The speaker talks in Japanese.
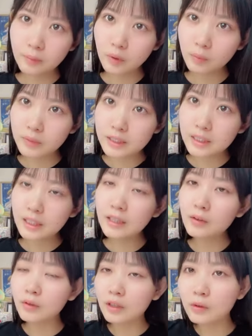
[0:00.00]
も短い
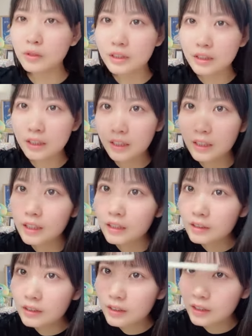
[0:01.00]
方が個人的には
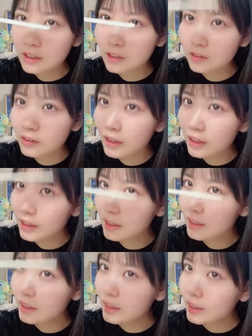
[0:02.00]
好きなので
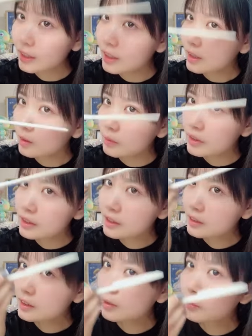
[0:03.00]
短
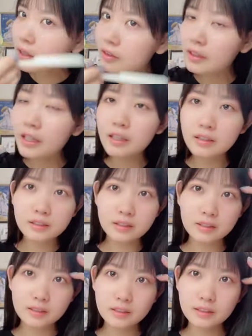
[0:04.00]
くて丸で
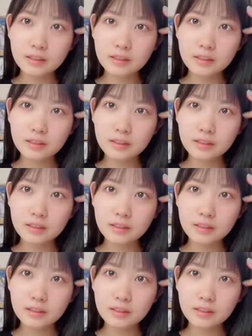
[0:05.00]
す